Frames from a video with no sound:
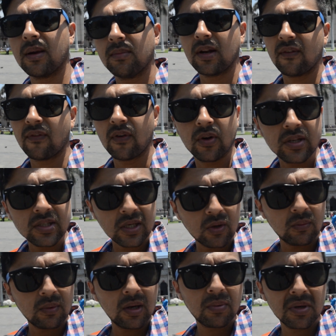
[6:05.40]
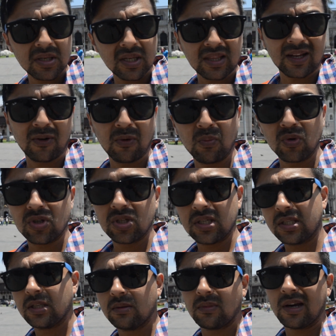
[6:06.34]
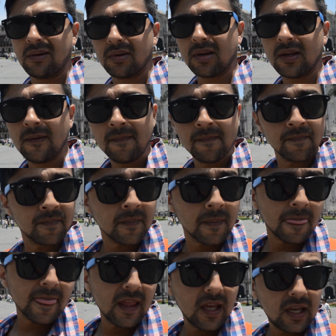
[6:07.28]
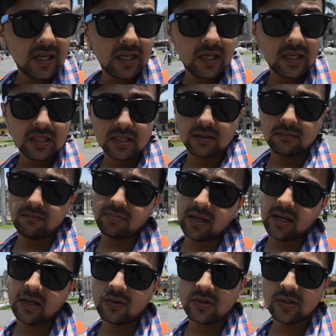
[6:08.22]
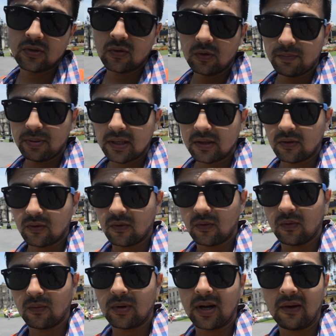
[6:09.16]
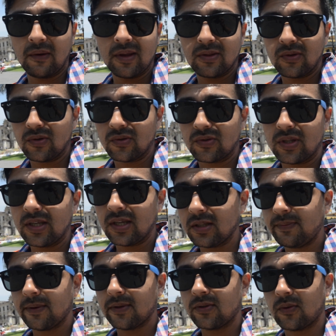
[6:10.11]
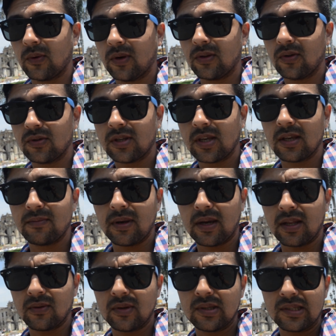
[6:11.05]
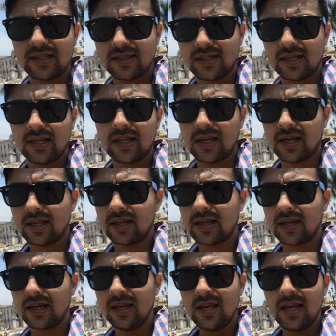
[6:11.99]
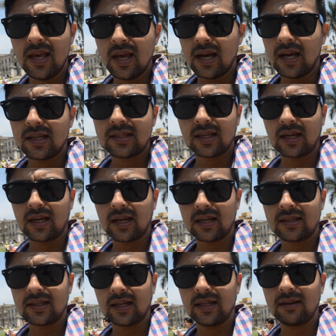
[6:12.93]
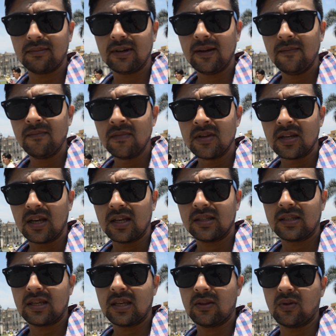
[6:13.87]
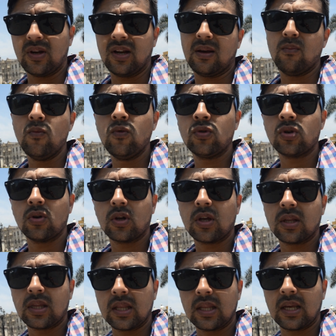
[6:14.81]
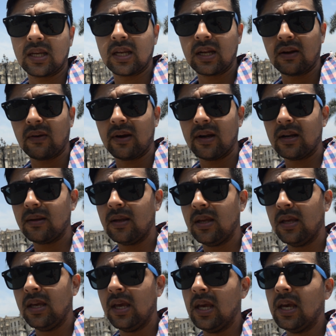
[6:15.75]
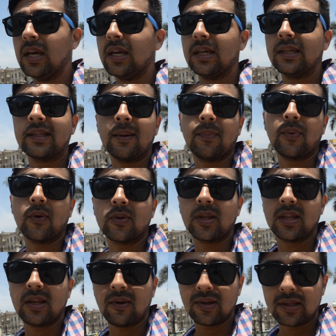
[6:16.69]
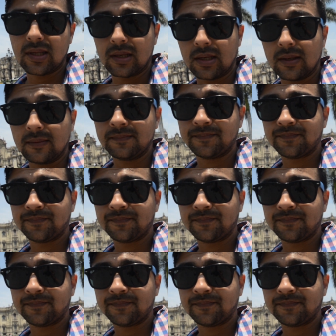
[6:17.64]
Miraflores a comer, pues ya tengo muchísima hambre. Eh, Viajeros, disculpen que no grabé en dos días, pero estuve dos días viajando desde Chile, Arica, hasta acá, hasta Lima. Así que no era mucho lo que tenía que grabar y tampoco tenía batería.